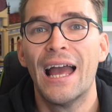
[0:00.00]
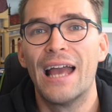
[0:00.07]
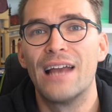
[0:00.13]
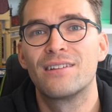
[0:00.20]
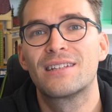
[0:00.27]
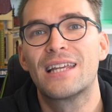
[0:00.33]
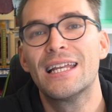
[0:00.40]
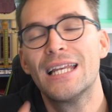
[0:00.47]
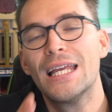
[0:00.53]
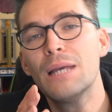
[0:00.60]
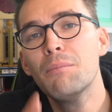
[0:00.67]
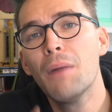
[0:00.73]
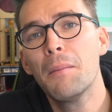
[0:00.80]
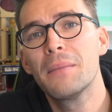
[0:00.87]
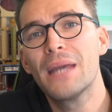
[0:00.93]
Es gehen
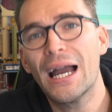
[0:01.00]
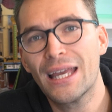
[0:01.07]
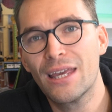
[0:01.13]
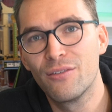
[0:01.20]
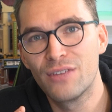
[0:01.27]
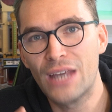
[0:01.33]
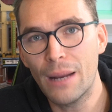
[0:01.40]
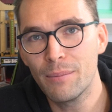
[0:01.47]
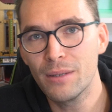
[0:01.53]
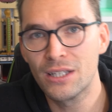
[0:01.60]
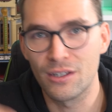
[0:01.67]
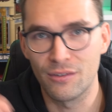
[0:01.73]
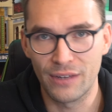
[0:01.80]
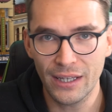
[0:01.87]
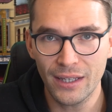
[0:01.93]
immer mehr
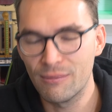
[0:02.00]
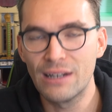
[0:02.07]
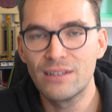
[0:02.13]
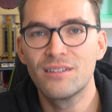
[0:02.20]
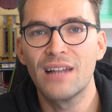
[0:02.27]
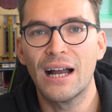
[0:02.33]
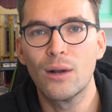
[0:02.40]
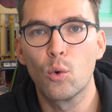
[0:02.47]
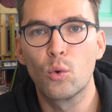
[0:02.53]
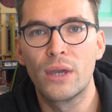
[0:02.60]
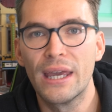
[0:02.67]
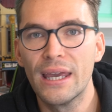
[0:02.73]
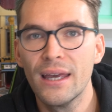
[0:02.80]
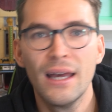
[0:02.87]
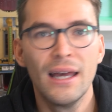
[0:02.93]
Gewerbliche weg, weil sie sagen,
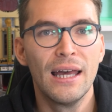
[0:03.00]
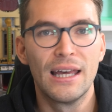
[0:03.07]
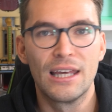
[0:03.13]
okay,